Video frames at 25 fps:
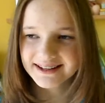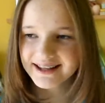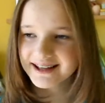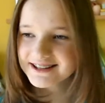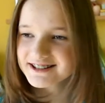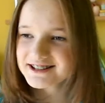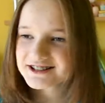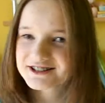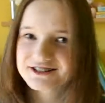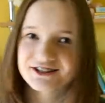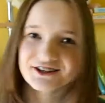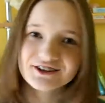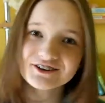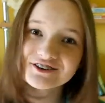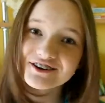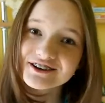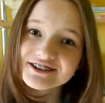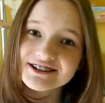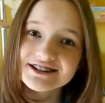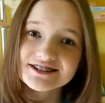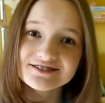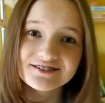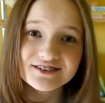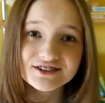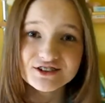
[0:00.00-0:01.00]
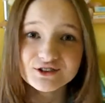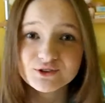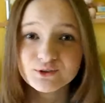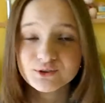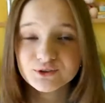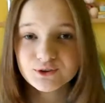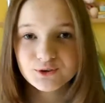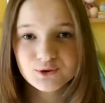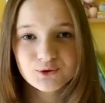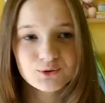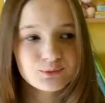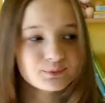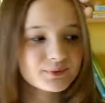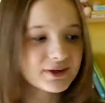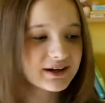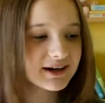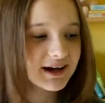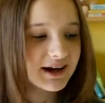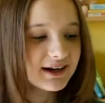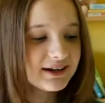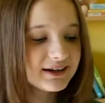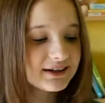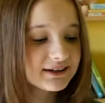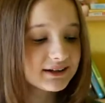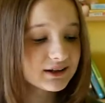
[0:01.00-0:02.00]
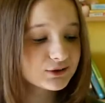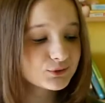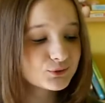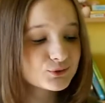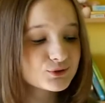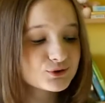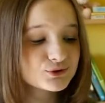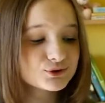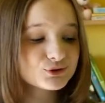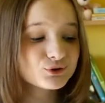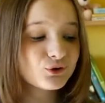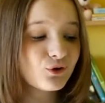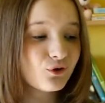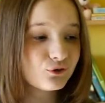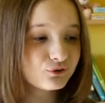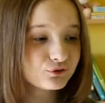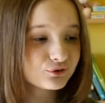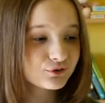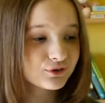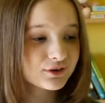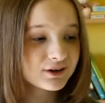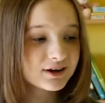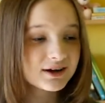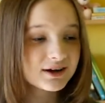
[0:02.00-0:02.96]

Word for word: Я не знаю, как назвать эту книгу, у меня реально нету слов.